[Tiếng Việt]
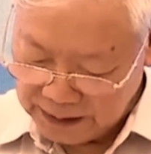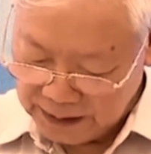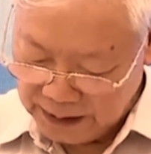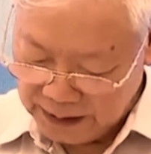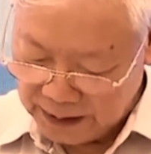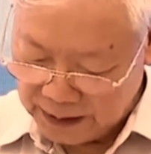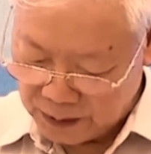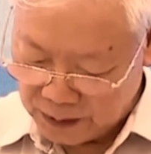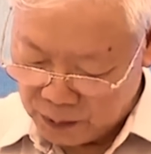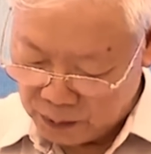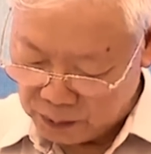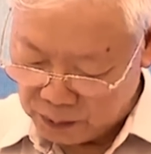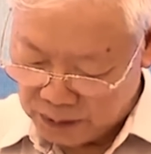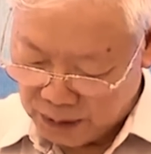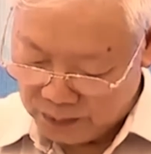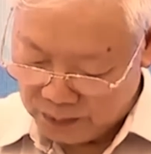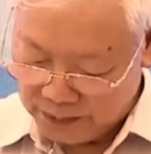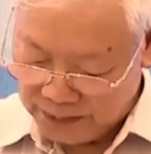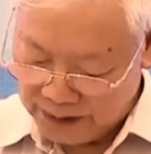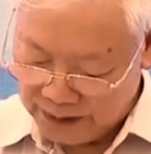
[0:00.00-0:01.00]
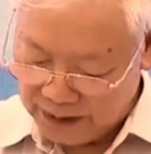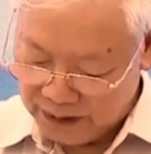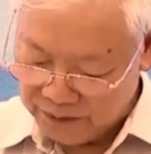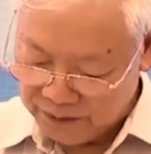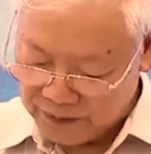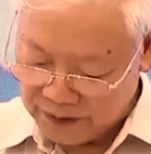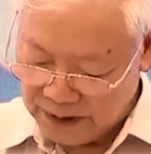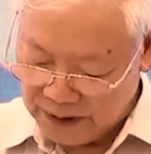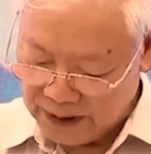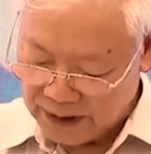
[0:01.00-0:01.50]
thì cũng đồng nghĩa
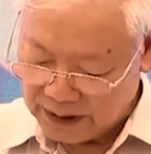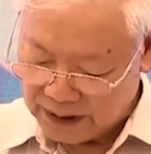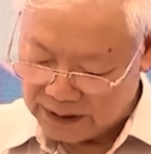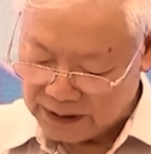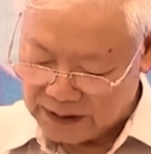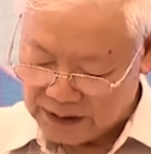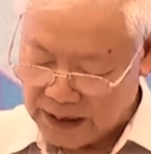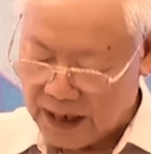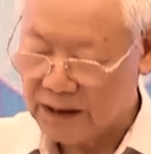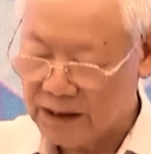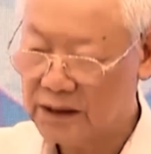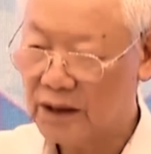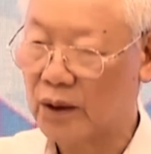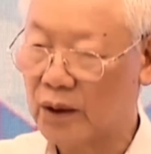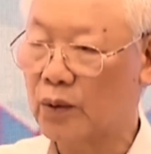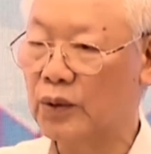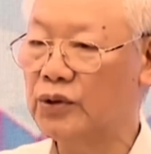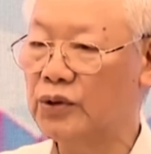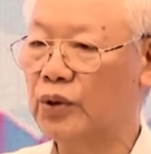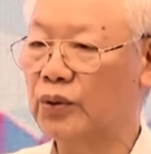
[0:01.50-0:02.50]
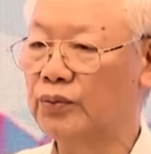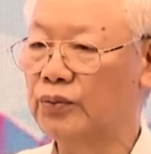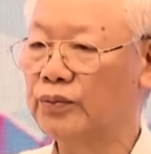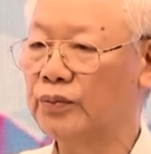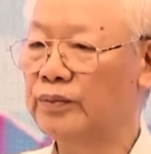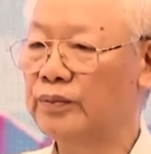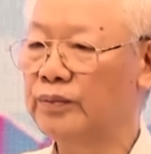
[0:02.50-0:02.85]
với là xa rời quần chúng